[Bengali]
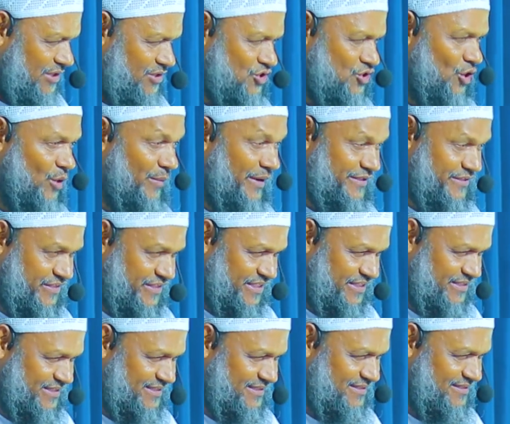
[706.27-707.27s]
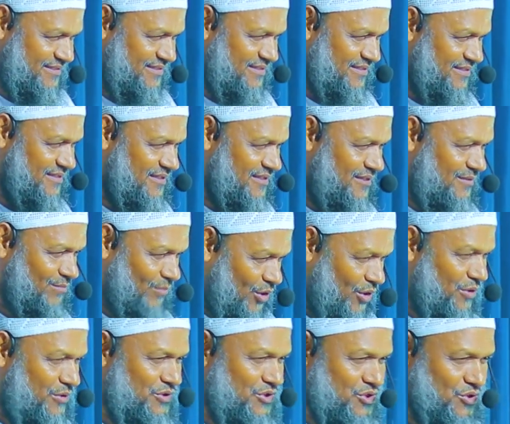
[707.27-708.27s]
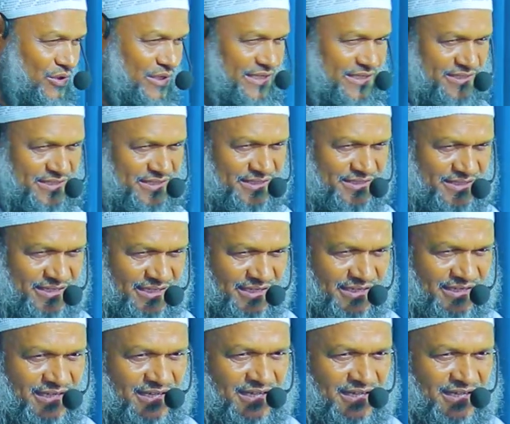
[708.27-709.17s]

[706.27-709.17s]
তার সময় শেষ মরণ চলে এসেছে